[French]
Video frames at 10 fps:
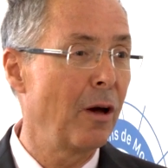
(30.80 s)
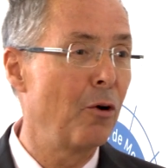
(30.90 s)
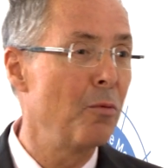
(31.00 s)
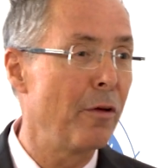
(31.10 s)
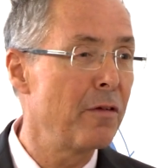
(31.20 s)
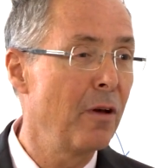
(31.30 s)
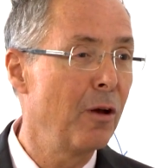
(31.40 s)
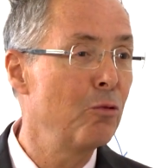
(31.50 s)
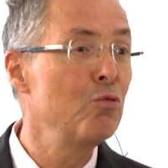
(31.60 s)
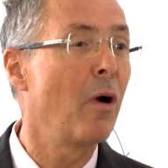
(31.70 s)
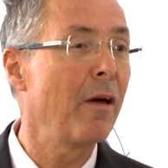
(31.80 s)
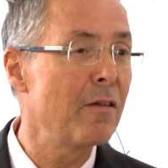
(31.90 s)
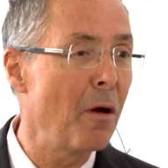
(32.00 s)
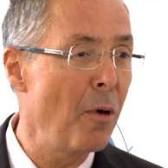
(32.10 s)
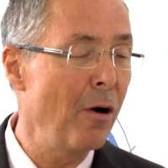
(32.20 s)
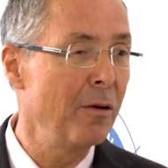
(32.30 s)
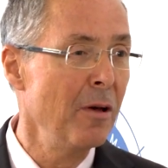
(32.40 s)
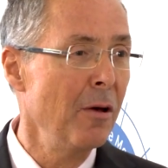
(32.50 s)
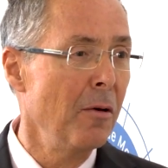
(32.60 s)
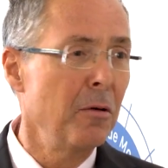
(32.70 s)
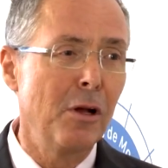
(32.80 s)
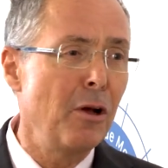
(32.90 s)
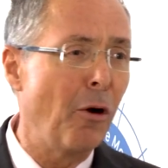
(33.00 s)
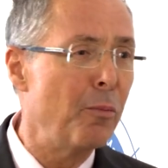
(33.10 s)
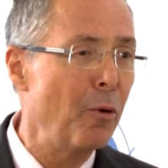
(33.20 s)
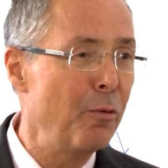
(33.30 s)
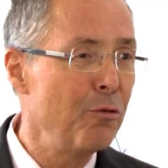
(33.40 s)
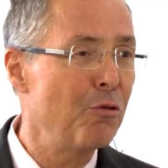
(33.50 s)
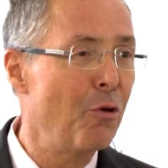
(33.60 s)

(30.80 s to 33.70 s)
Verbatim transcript: a commencé tout récemment il y a un peu plus